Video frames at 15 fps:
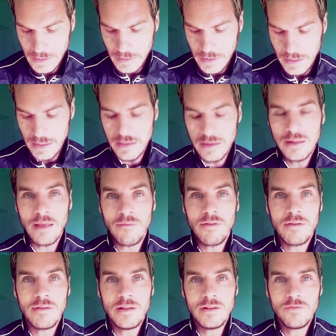ele,
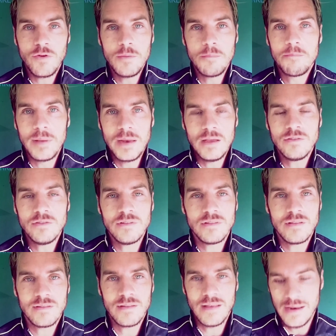tava, ele foi preso em
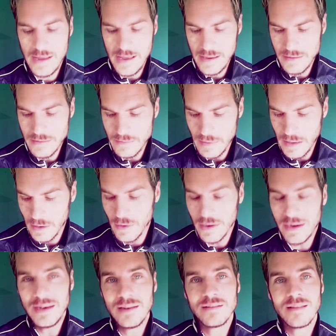Cesareia. Agora
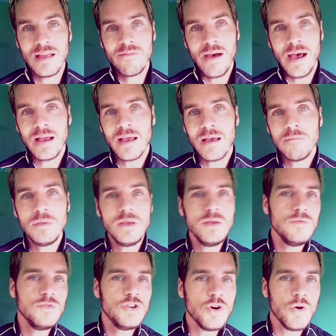ele estava a
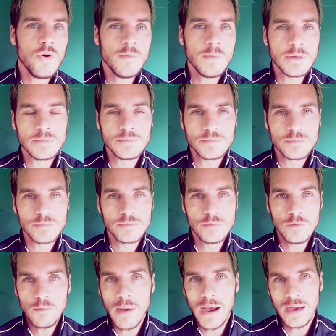caminho de Roma,
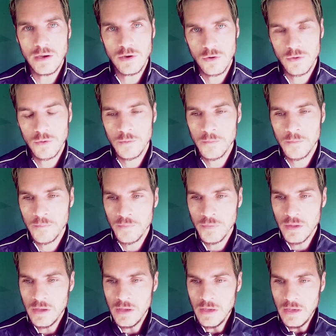num barco.
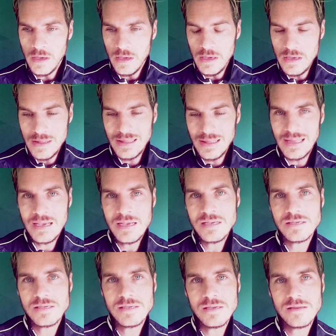E
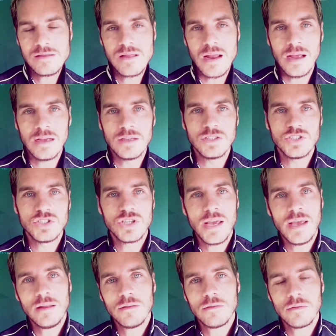nesse
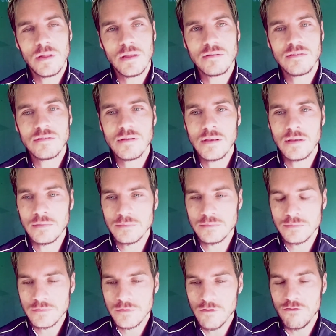trajeto, nessa
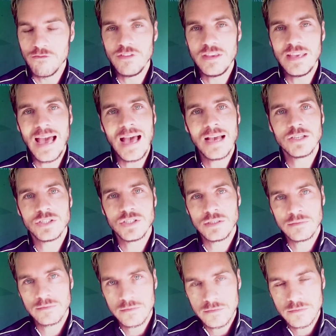
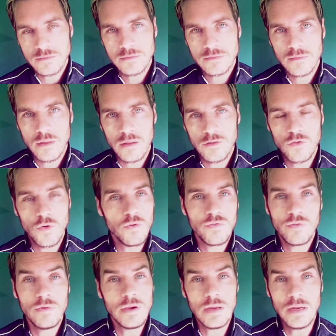viagem, se houve
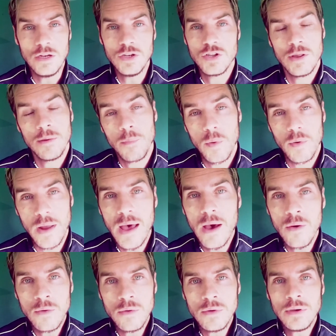um grande
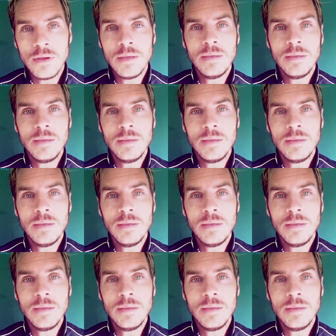temporal,